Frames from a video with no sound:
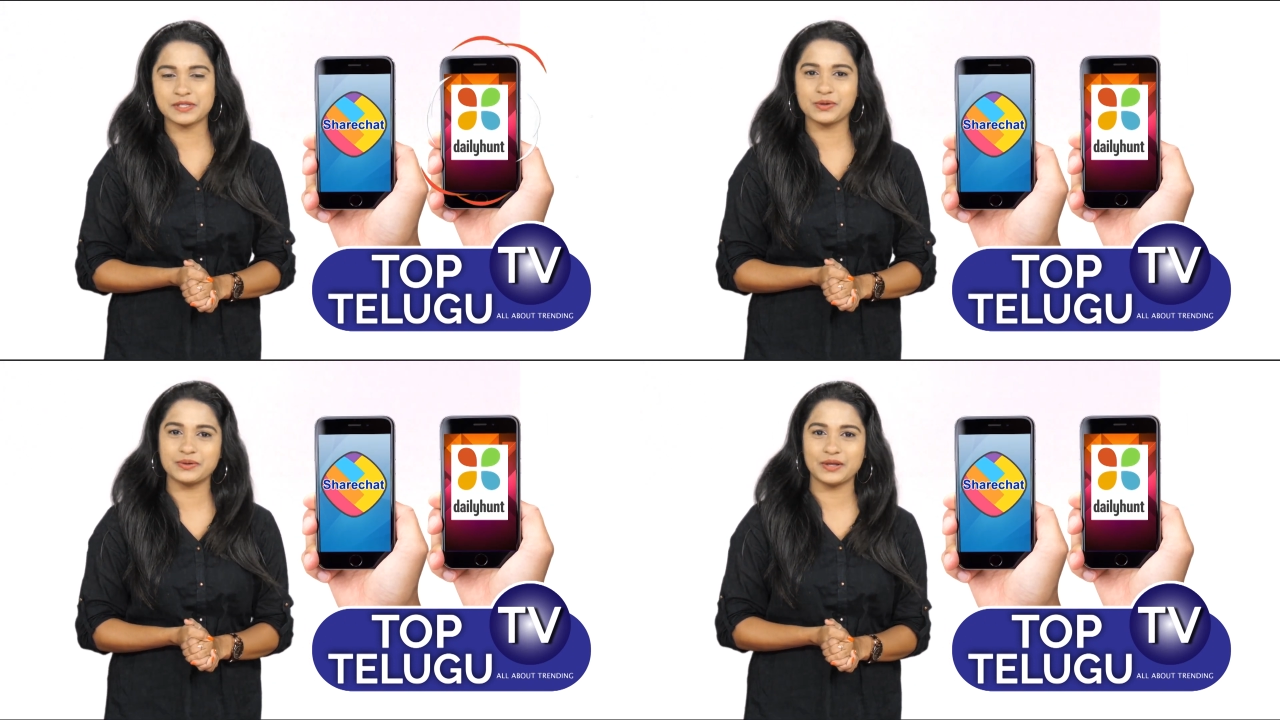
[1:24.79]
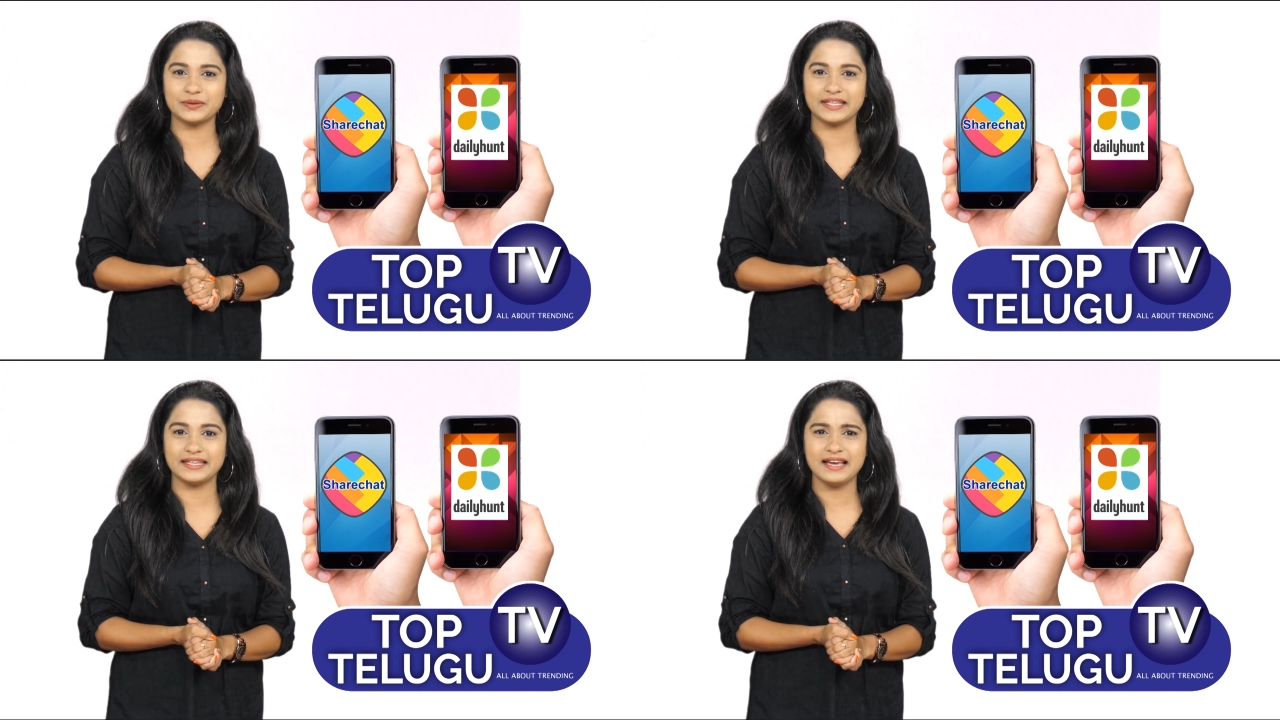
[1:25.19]
లో కూడా
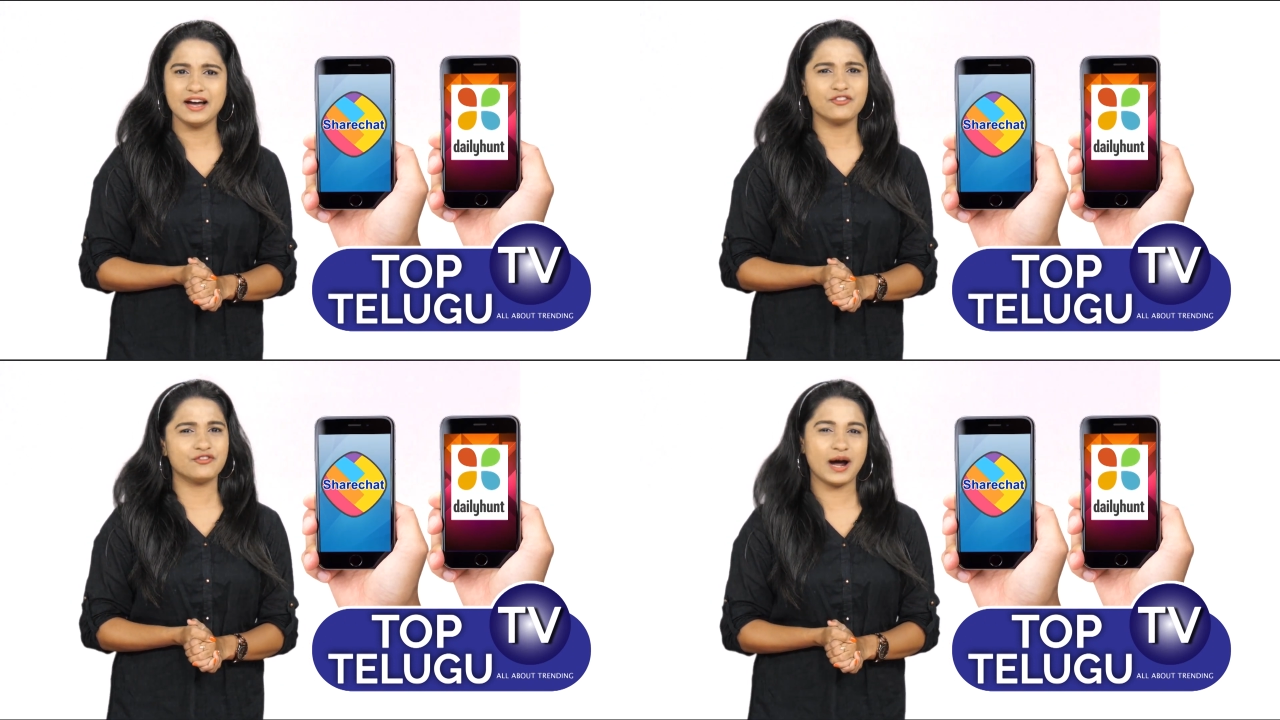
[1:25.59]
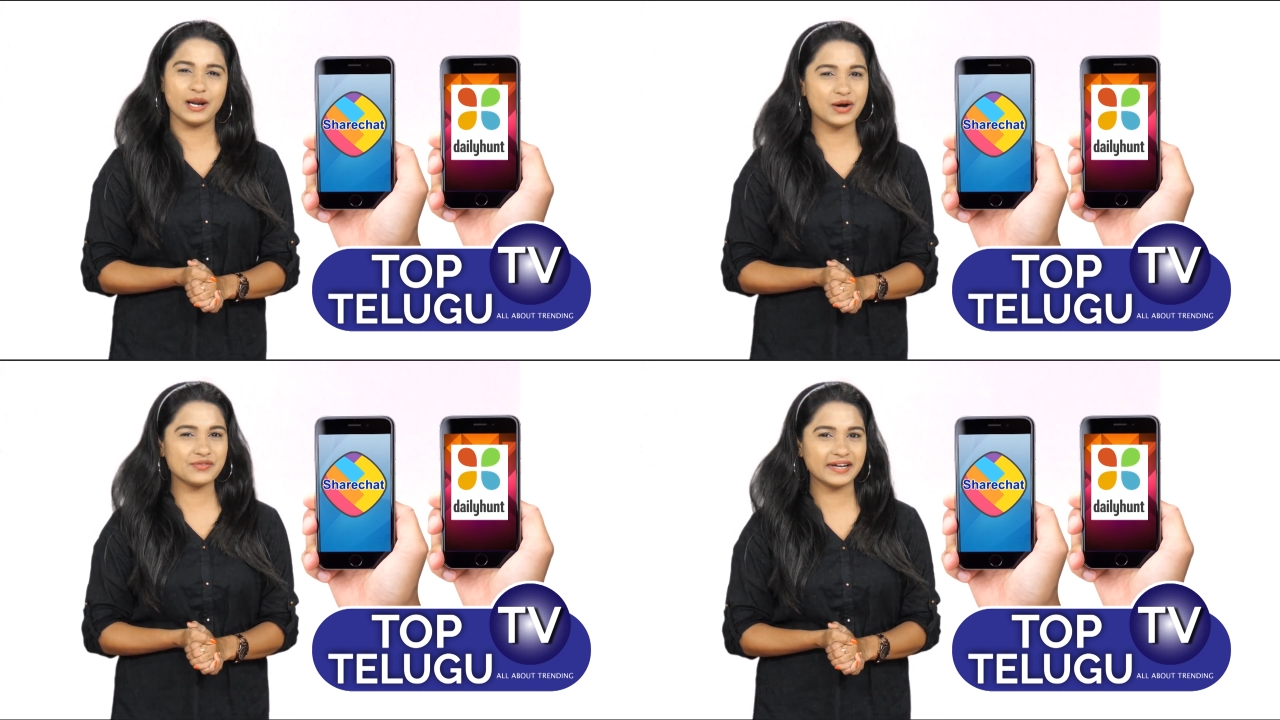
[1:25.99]
ఉంది
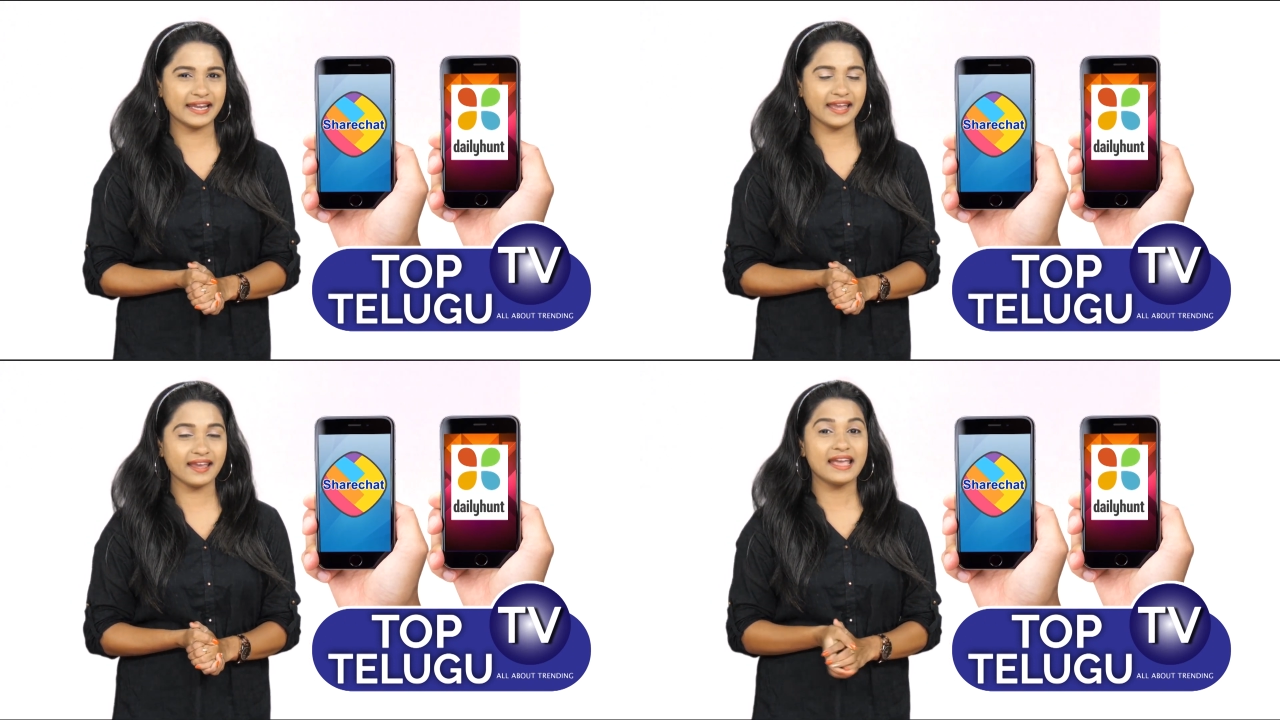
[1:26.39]
ఫాలో అవ్వండి